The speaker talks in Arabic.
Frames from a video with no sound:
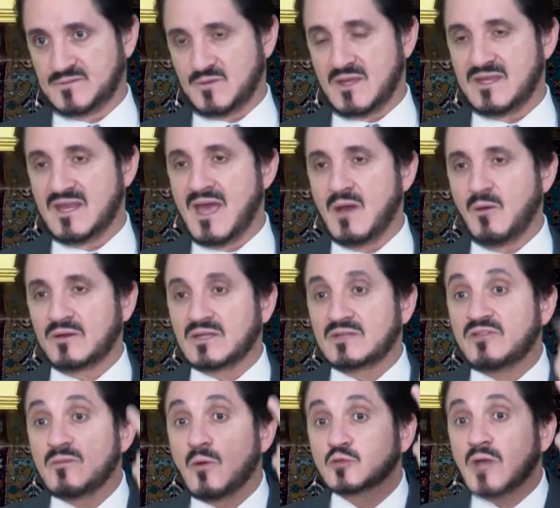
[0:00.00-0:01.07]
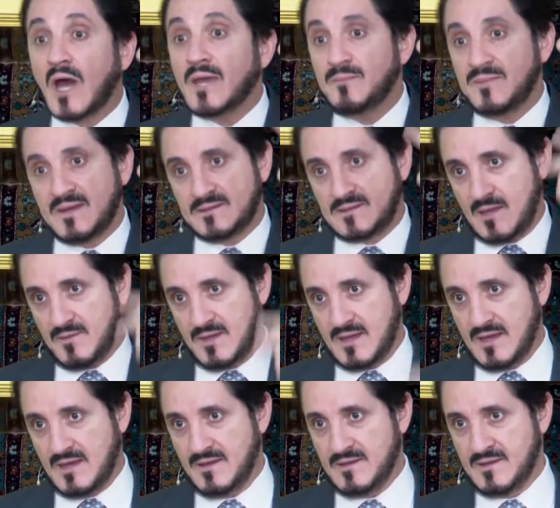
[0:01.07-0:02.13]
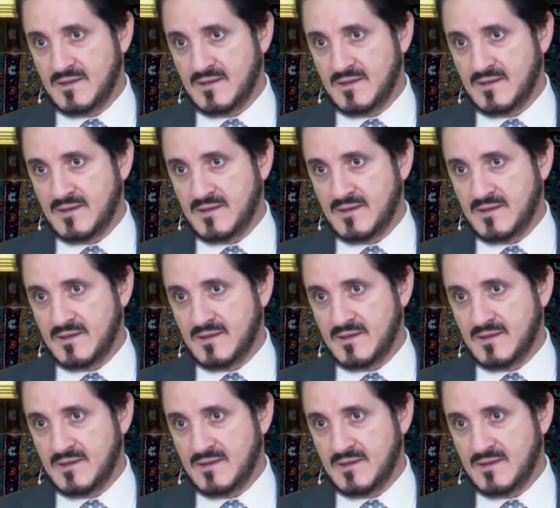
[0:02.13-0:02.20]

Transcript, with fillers: وهذه الآية وردت في موضعين من كتاب الله